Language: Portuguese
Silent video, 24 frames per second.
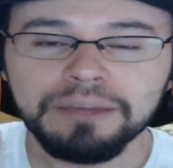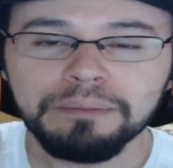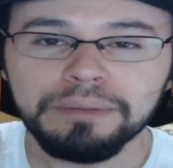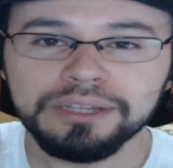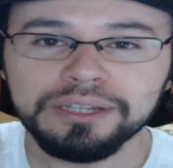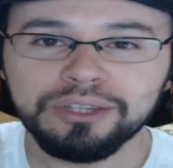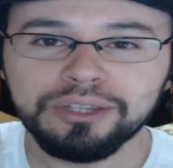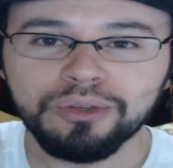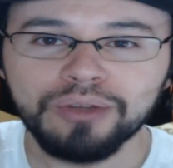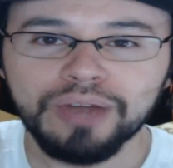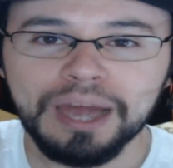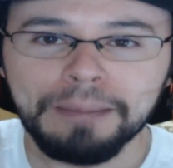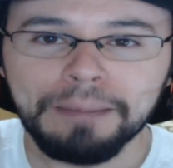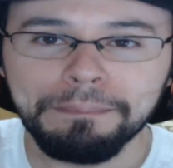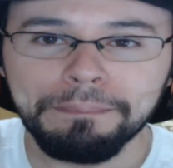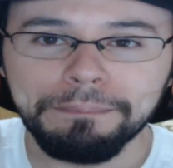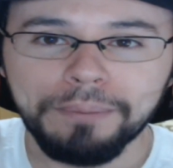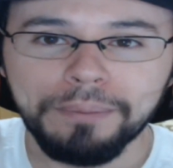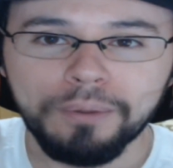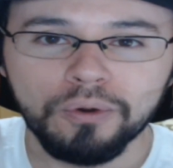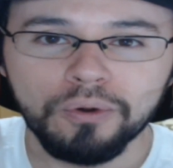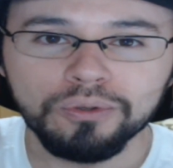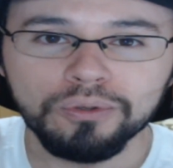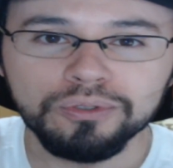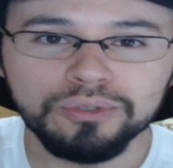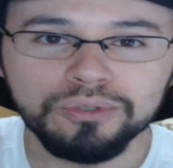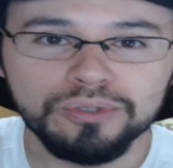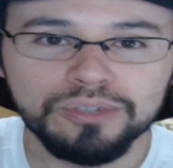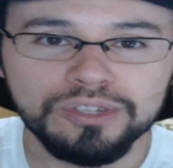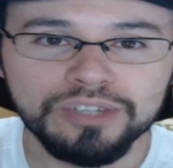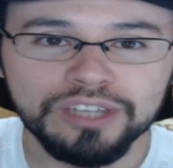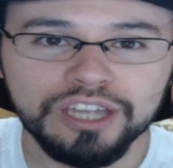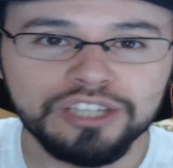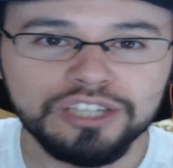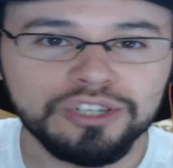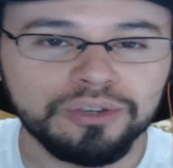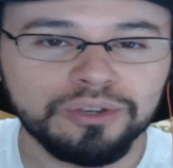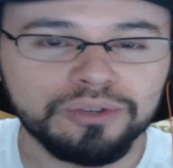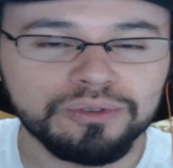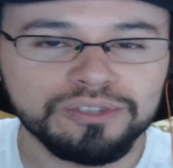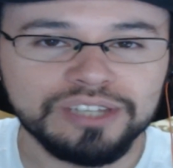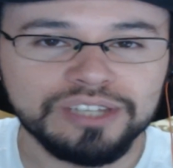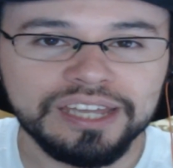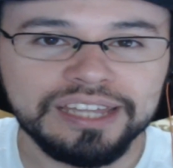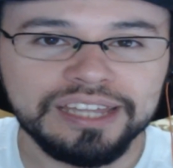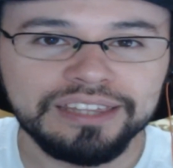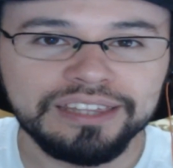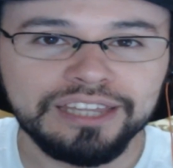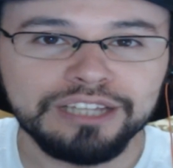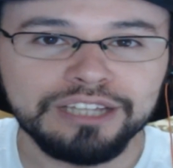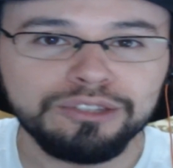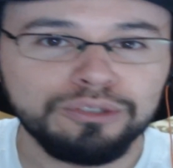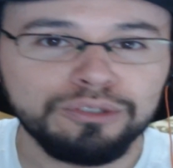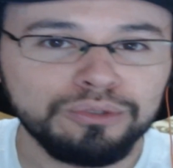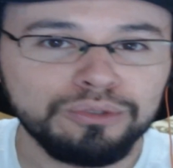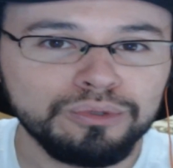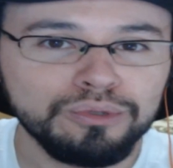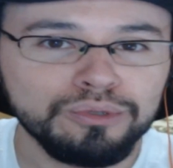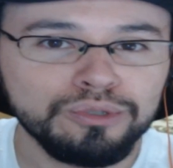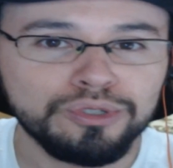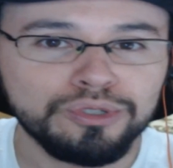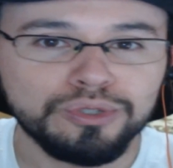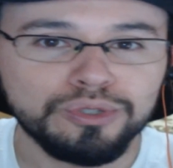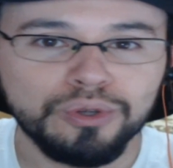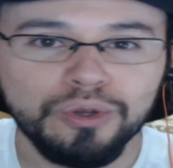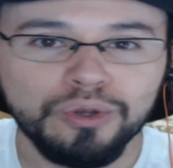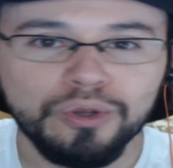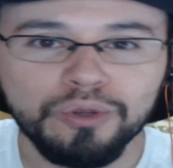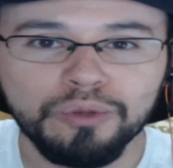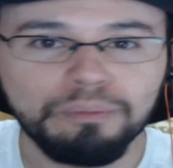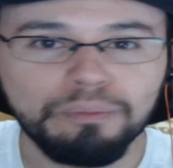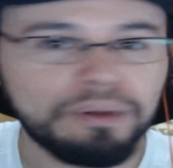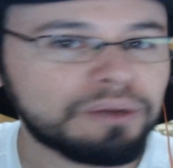para trocar pontos que a gente consegue dentro do jogo